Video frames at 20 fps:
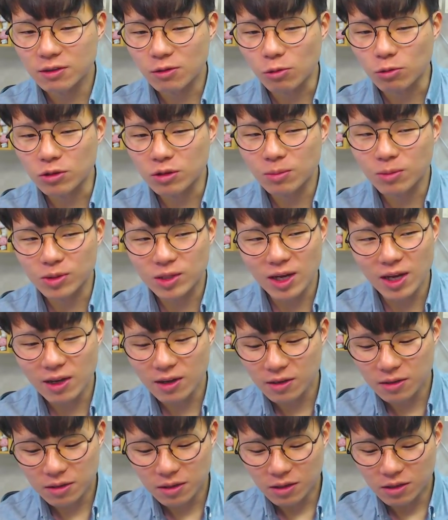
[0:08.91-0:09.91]
오늘보다
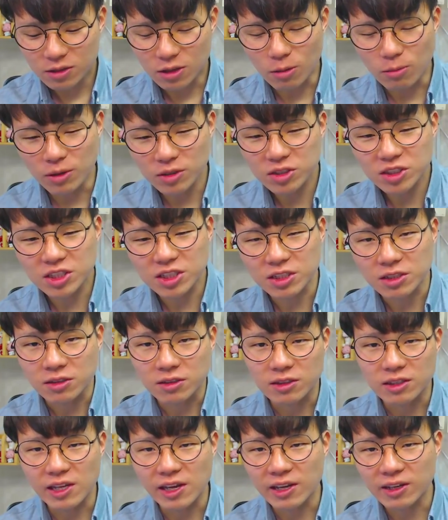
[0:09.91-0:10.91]
더 멋진
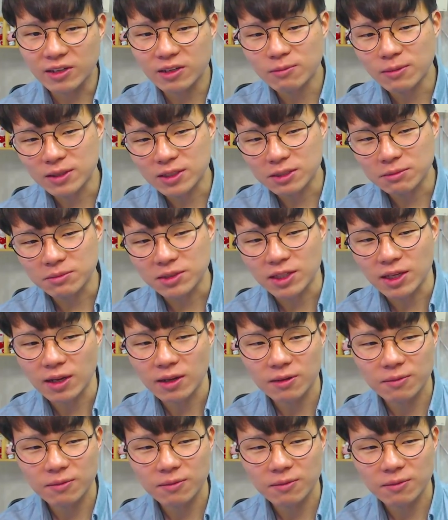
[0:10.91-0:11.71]
내일을 만듭니다.